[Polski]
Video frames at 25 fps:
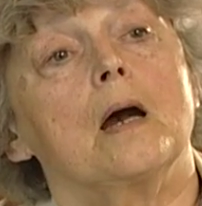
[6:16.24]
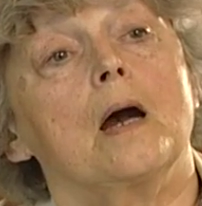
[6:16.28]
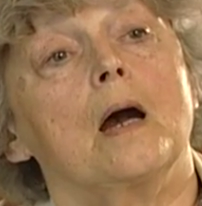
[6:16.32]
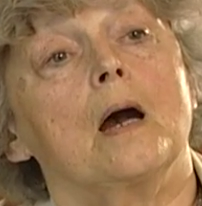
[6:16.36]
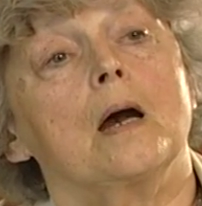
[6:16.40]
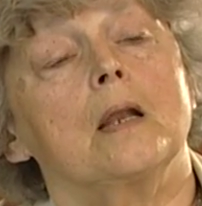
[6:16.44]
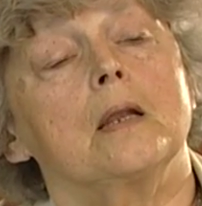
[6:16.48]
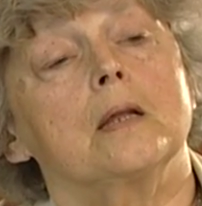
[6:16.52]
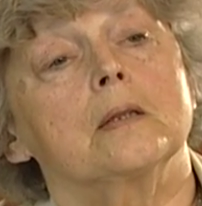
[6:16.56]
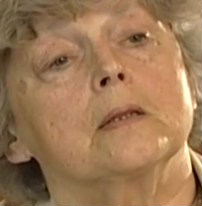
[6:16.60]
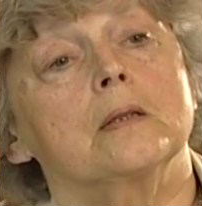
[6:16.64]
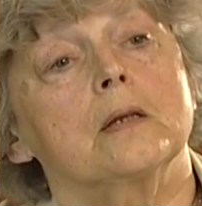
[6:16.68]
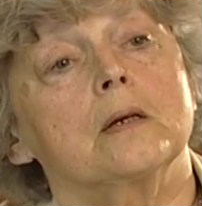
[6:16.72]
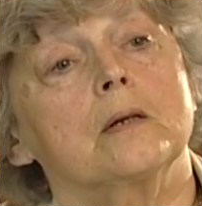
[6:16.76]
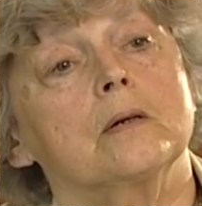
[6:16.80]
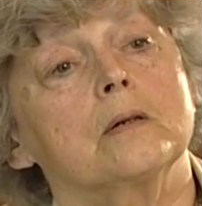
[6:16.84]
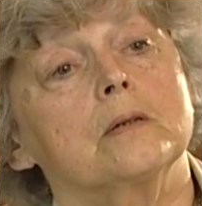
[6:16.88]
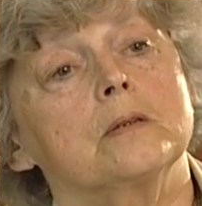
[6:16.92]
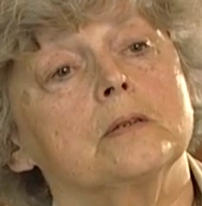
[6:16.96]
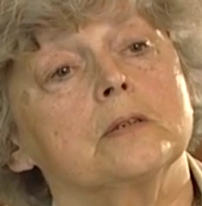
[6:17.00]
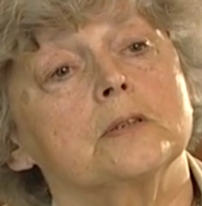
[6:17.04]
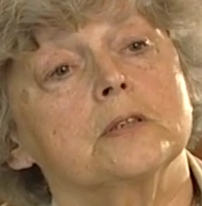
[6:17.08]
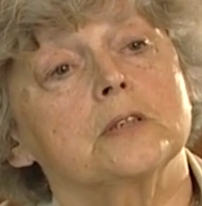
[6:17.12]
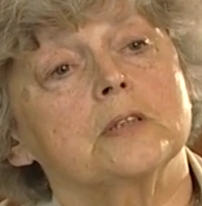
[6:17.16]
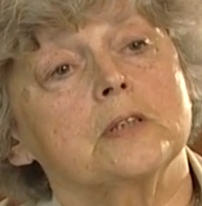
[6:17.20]
Ale
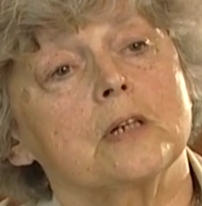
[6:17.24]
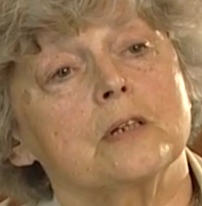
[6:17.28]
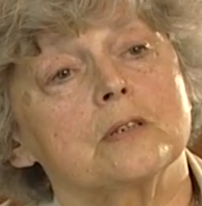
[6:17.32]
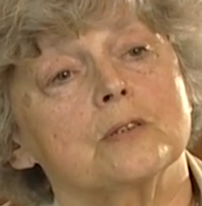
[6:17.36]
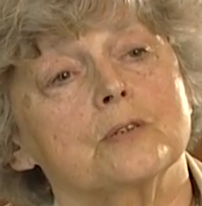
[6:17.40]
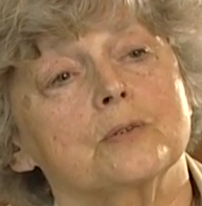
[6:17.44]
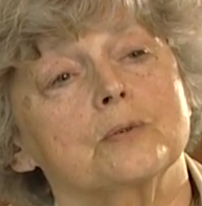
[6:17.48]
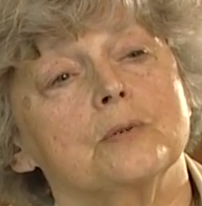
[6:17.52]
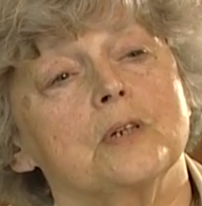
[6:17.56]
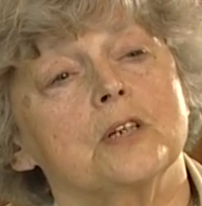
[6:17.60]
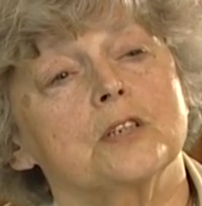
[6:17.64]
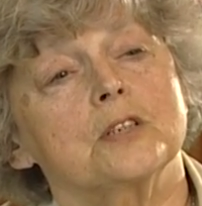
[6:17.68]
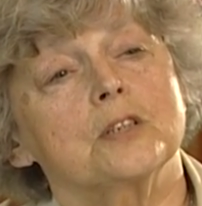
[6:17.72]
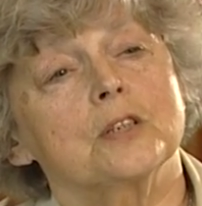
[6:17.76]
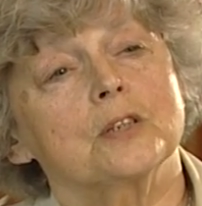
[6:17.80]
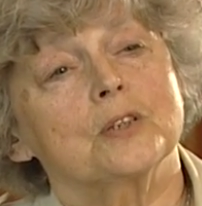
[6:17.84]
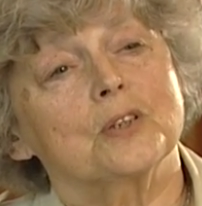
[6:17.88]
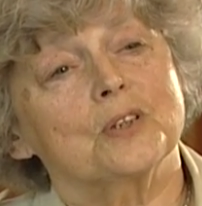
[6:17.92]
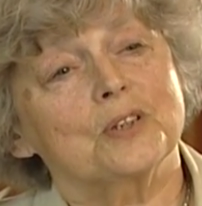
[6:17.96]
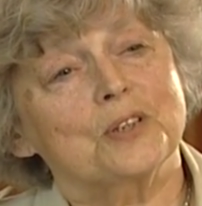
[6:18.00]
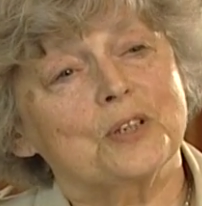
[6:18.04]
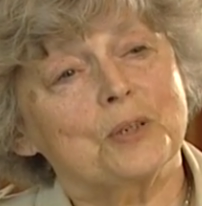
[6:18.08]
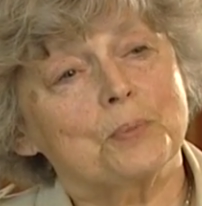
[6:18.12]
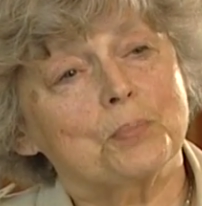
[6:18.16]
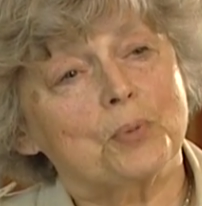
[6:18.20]
tego dystansu ja się
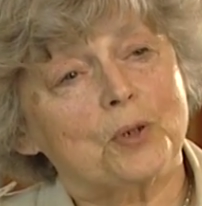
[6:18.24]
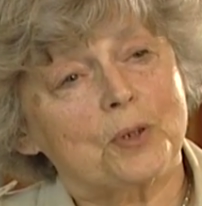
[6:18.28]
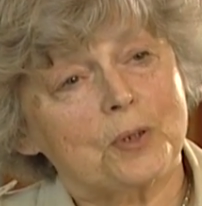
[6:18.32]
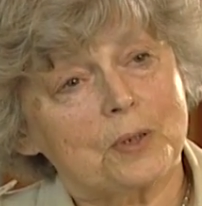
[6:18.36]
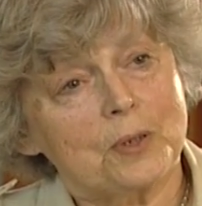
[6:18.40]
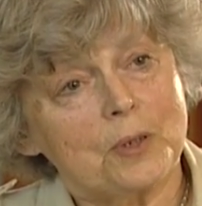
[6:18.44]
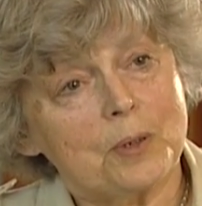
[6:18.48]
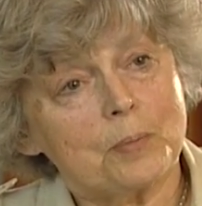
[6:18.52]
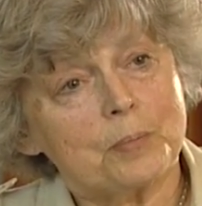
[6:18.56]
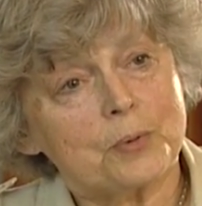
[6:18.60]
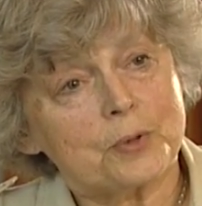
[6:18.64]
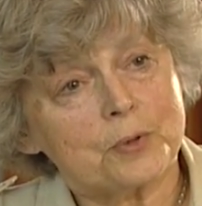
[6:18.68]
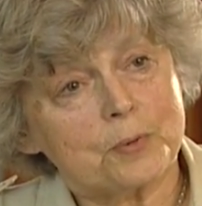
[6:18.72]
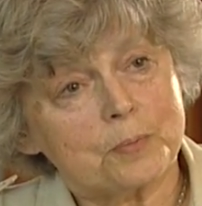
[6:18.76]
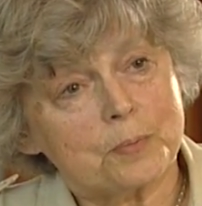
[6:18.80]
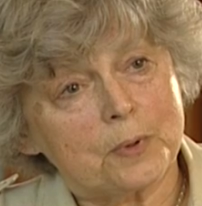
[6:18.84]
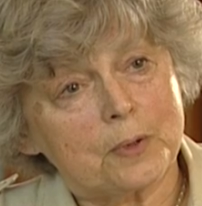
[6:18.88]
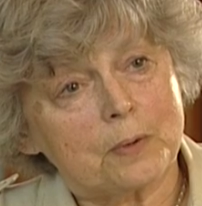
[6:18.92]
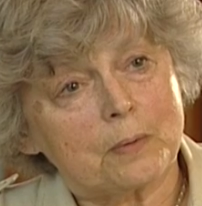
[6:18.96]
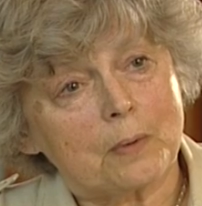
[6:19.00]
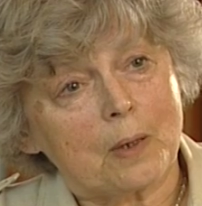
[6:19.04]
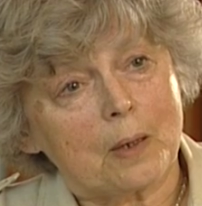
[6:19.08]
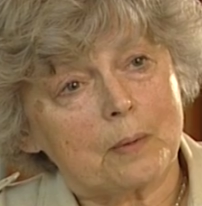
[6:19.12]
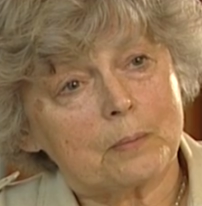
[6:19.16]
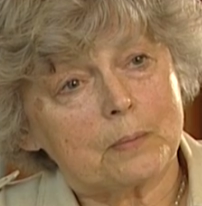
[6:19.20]
do tej pory nie
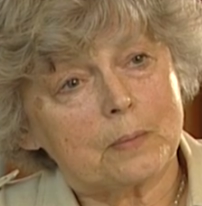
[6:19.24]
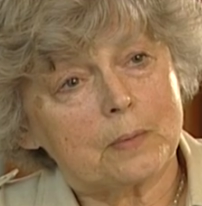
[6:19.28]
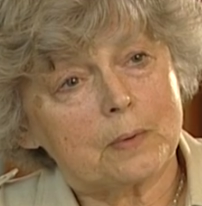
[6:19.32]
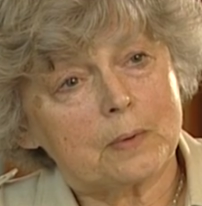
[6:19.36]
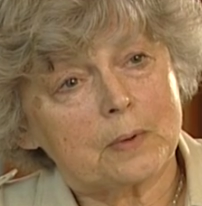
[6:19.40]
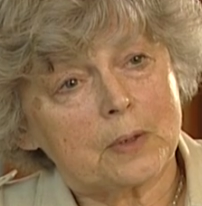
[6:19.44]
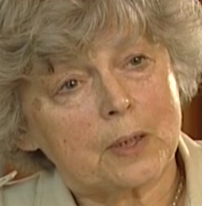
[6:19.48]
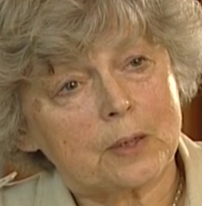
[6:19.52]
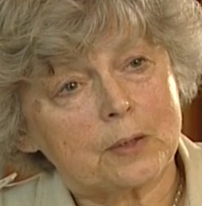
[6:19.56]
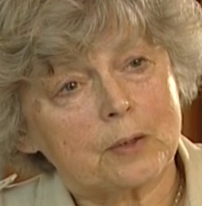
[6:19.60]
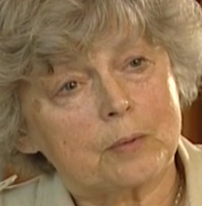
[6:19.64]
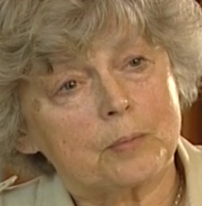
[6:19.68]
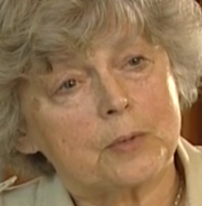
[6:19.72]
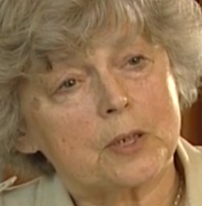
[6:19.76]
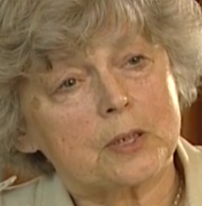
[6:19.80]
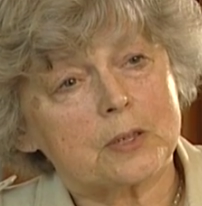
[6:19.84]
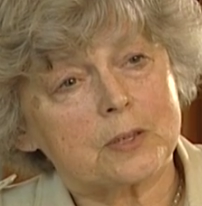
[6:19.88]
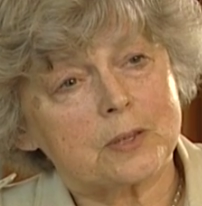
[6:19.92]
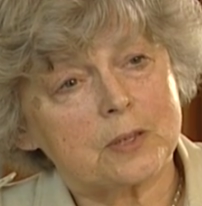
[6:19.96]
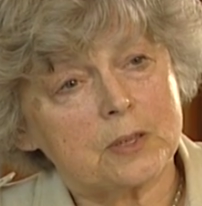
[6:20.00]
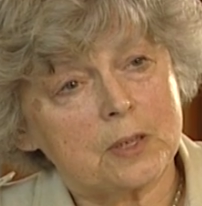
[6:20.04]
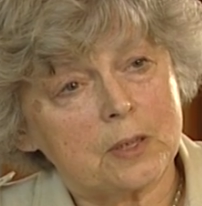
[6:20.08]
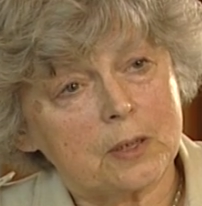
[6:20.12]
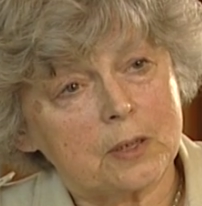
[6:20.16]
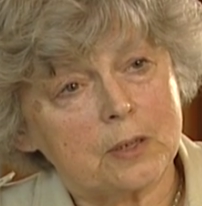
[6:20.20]
pozbyłam.
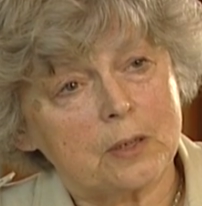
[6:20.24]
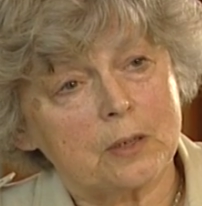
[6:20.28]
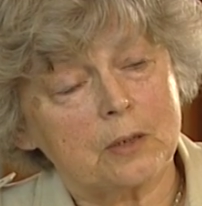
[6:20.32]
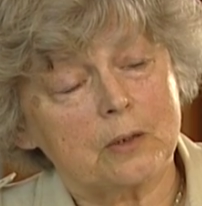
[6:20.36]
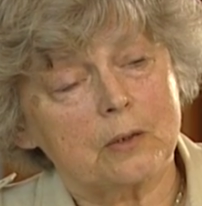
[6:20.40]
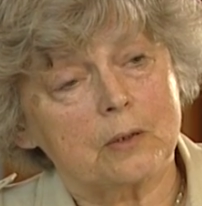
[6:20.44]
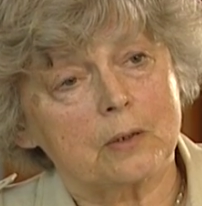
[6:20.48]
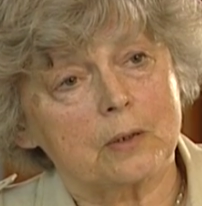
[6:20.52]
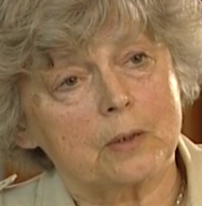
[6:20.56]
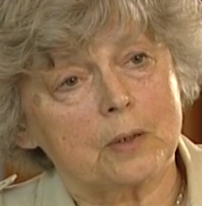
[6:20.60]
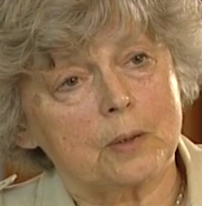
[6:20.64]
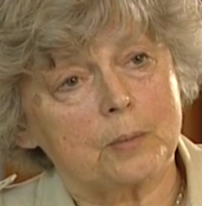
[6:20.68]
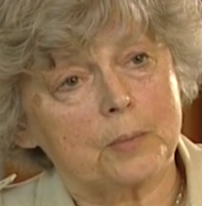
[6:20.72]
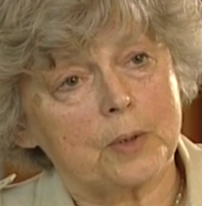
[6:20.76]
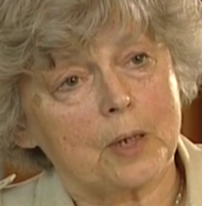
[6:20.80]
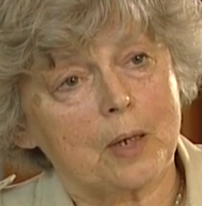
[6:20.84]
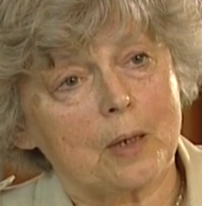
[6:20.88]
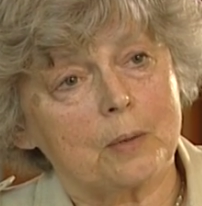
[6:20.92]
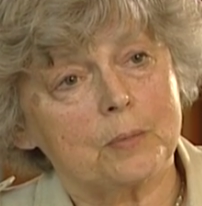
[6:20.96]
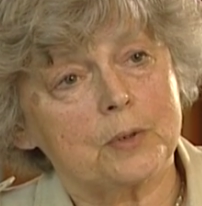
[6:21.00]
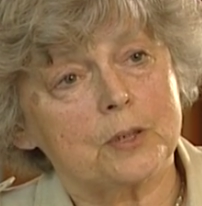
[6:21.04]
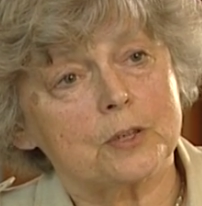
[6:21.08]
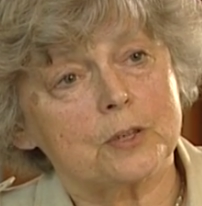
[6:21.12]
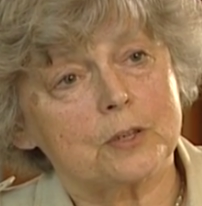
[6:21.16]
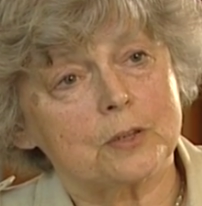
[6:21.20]
Natomiast nigdy go nie
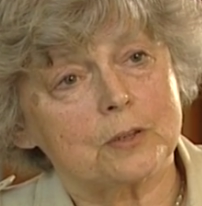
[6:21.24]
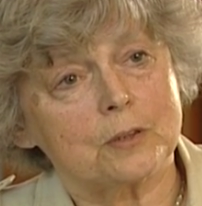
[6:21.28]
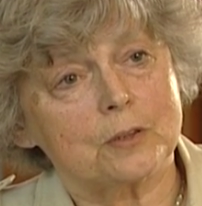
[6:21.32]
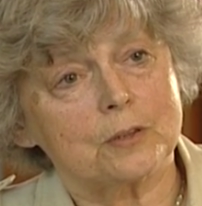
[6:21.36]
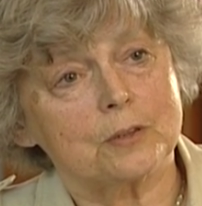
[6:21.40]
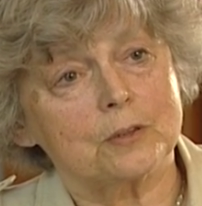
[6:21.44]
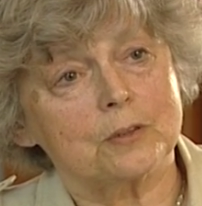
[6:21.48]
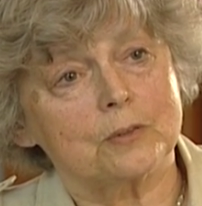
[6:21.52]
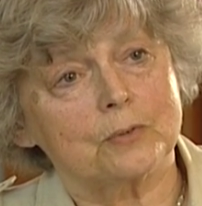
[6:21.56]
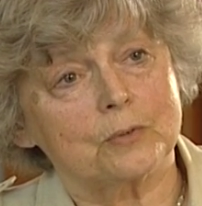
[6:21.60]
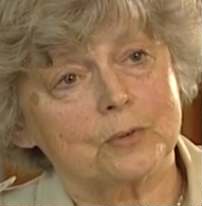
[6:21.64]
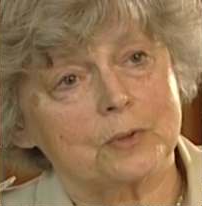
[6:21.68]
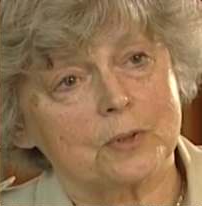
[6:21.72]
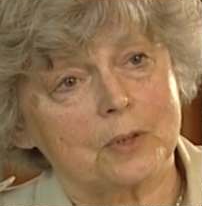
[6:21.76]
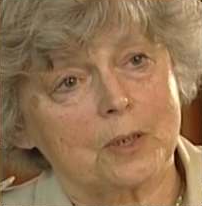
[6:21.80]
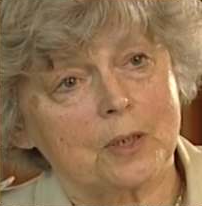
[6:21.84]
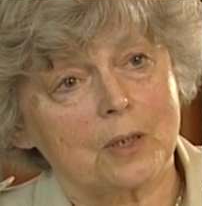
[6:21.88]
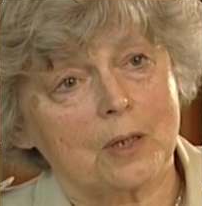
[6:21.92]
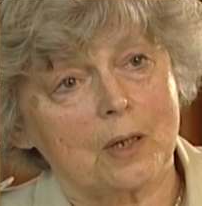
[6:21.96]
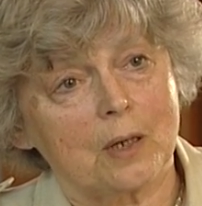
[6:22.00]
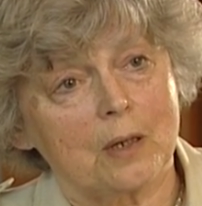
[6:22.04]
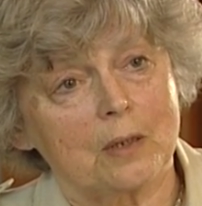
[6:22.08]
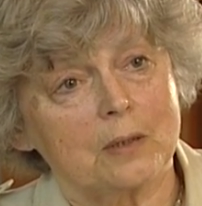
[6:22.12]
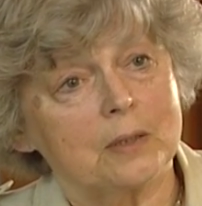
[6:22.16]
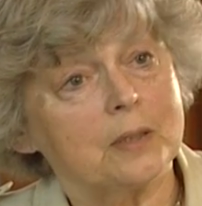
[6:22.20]
miałam, jeśli chodzi o
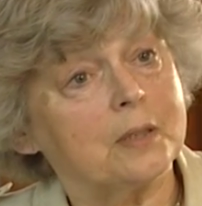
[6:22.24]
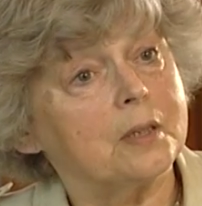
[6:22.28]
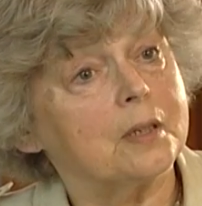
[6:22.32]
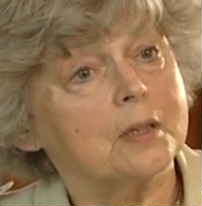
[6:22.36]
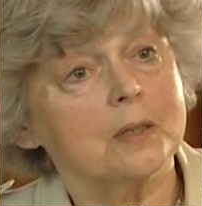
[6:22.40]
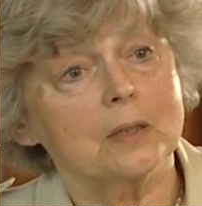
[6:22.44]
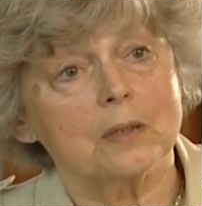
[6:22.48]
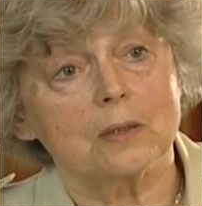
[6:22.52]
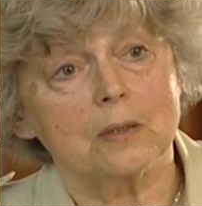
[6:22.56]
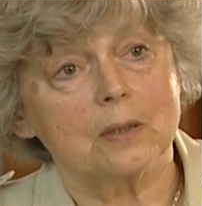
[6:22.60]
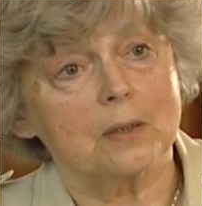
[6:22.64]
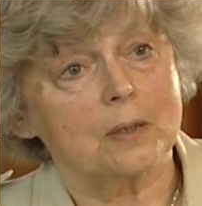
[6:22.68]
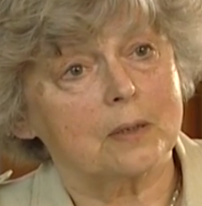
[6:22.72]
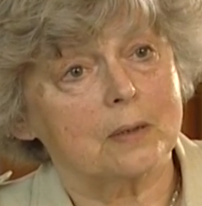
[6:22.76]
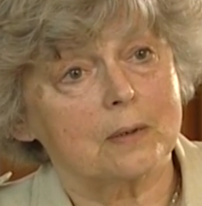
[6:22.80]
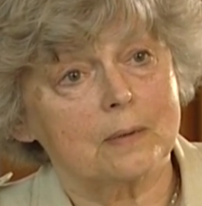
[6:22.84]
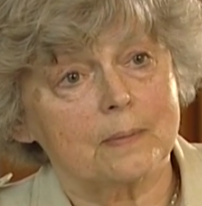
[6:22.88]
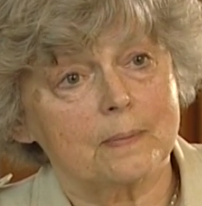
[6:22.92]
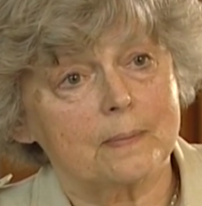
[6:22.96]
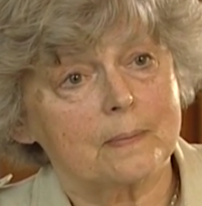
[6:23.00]
wujka. Nigdy.